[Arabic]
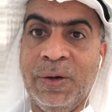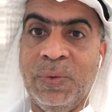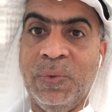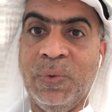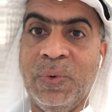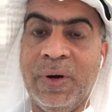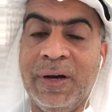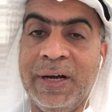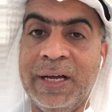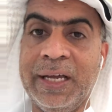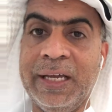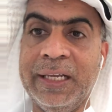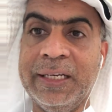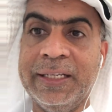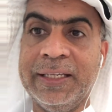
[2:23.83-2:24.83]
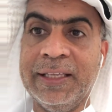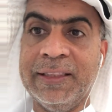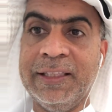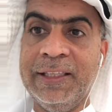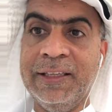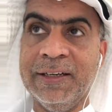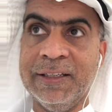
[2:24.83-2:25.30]

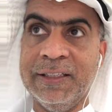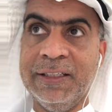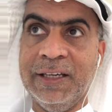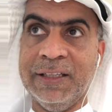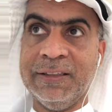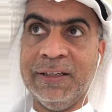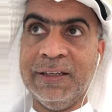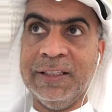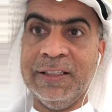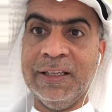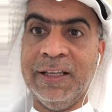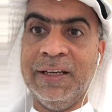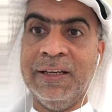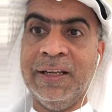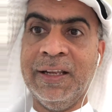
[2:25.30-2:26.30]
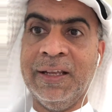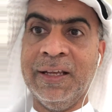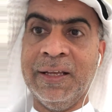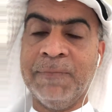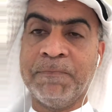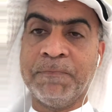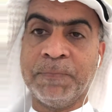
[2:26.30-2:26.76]
والكثير يعتقد أن
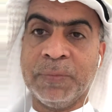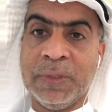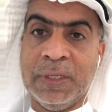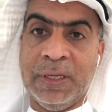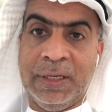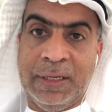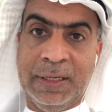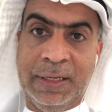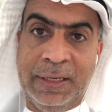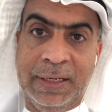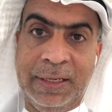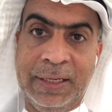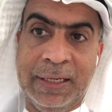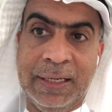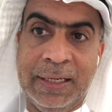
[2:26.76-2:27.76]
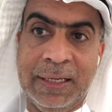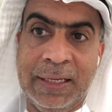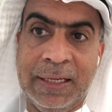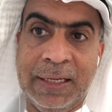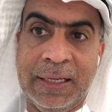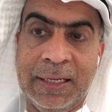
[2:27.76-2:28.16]
آه